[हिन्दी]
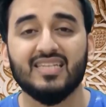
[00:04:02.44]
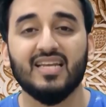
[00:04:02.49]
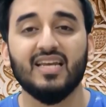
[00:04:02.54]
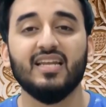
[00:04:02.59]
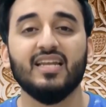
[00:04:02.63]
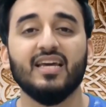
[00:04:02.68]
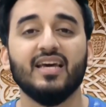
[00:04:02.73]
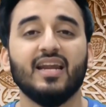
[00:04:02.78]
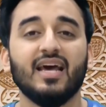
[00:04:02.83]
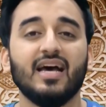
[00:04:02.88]

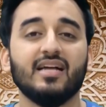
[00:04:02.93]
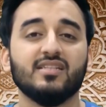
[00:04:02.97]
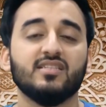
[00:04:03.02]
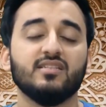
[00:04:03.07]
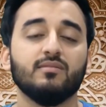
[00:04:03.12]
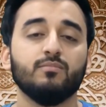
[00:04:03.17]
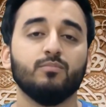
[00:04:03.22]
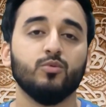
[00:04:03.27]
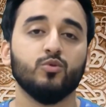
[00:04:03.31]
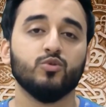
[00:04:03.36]
इसके लिए
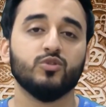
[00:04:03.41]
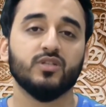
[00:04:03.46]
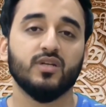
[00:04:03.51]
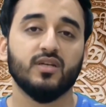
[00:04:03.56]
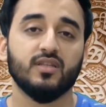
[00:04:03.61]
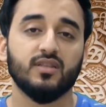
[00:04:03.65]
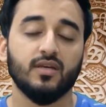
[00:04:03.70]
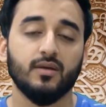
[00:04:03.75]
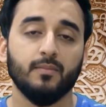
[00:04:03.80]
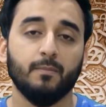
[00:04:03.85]
रैनसम
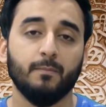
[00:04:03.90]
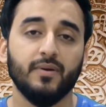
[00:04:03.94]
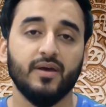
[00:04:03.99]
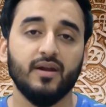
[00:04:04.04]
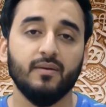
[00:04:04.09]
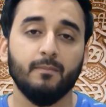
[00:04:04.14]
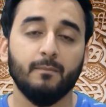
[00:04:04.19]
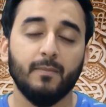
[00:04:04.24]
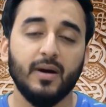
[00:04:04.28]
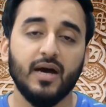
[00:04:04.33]
पूछ रहे थे
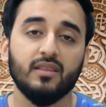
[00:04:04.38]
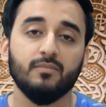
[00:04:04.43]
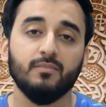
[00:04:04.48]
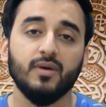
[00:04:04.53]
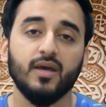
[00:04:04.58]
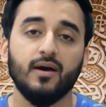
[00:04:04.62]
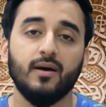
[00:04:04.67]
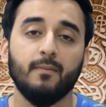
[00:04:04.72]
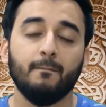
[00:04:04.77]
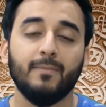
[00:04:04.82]
फिर
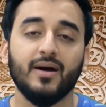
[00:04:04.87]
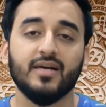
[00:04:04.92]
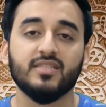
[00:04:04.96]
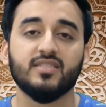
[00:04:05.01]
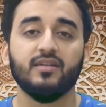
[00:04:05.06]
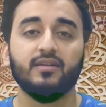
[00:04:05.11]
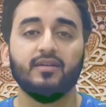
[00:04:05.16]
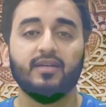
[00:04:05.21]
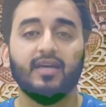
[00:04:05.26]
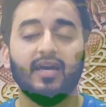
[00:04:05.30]
बाद में
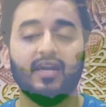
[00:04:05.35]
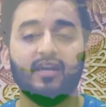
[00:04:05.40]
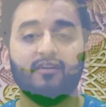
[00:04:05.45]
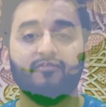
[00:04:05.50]
अब्बासड